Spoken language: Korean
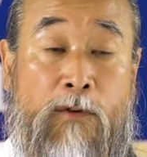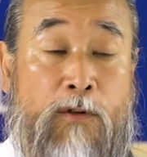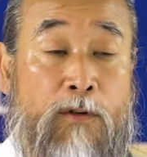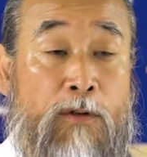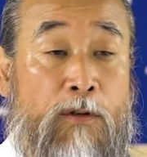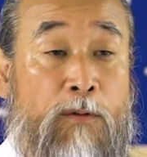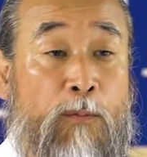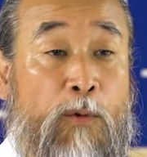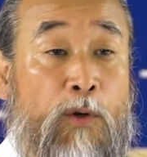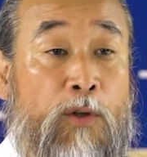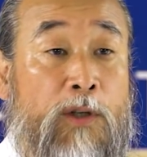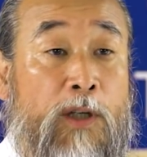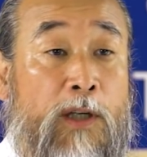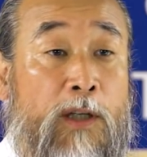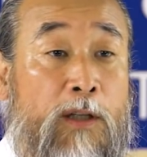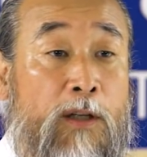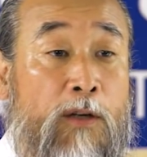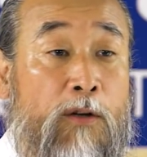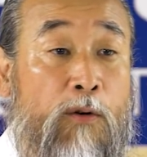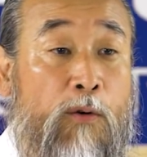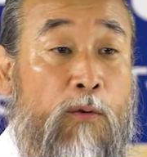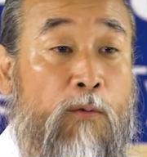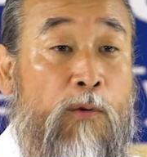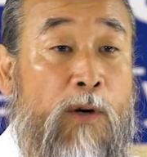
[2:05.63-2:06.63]
그럼 어떻게
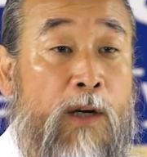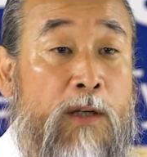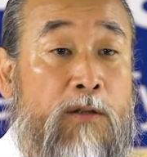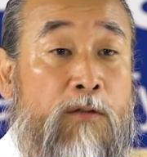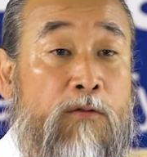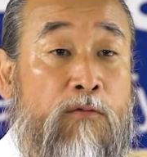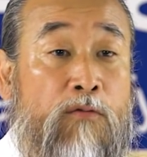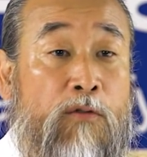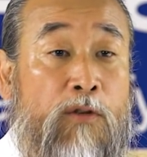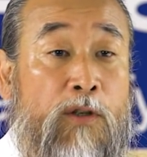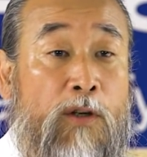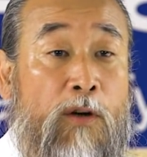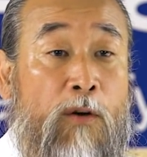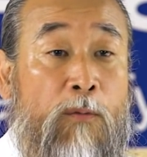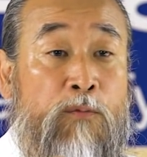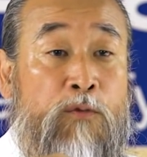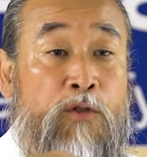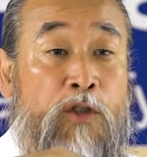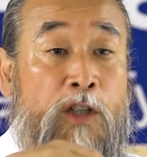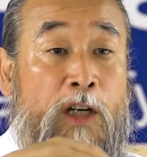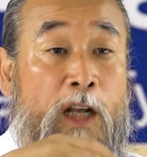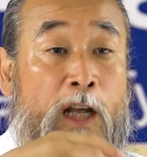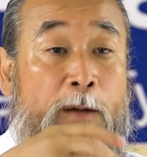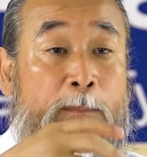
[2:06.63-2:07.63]
돼요? 와싱턴이
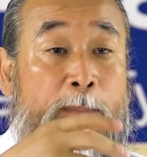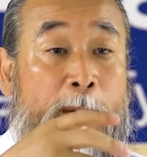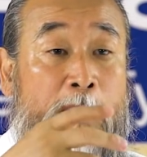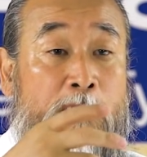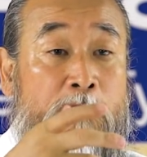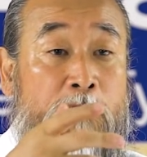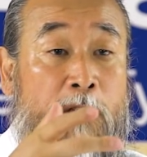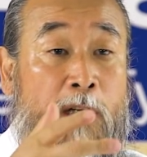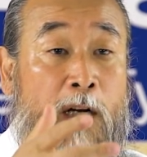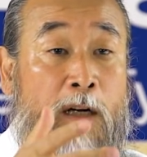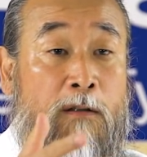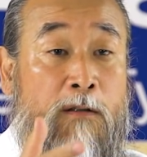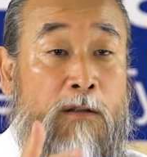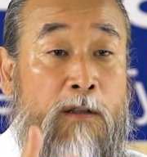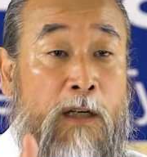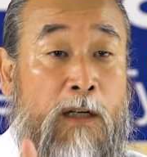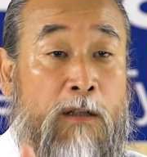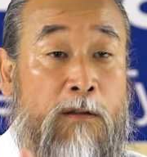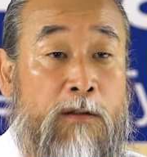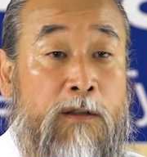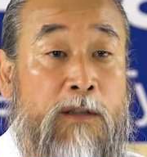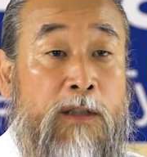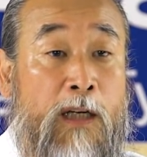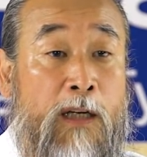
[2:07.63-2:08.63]
엄청나게 발전할
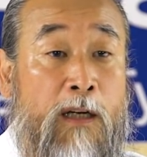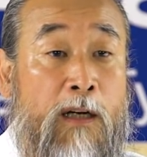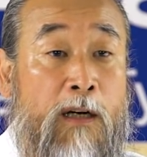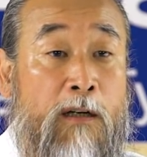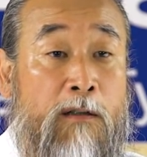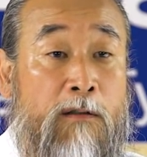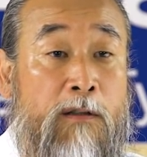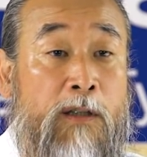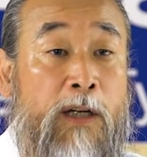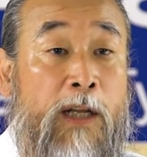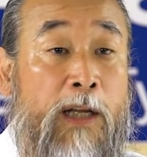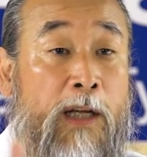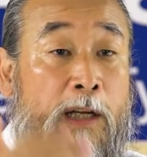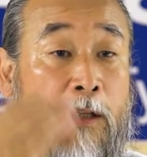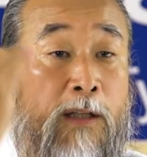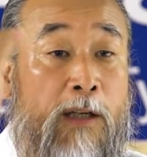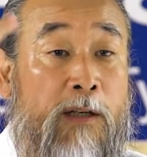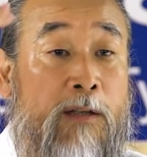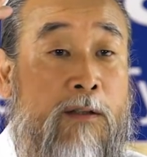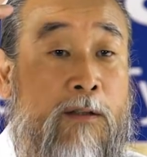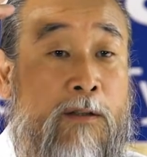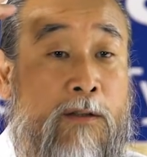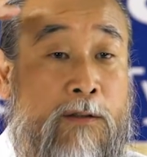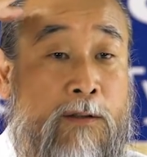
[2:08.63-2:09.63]
거라는 생각은 해야
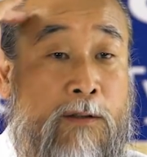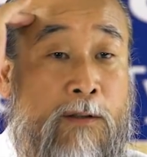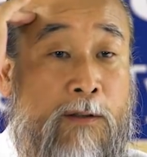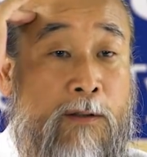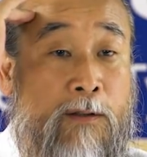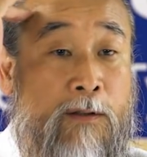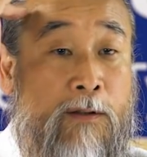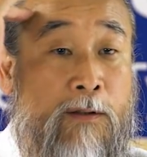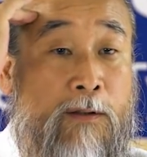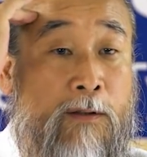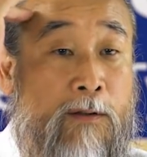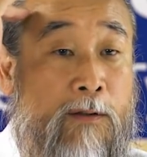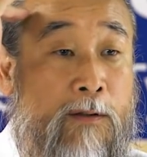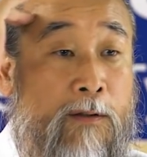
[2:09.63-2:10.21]
되는 거죠.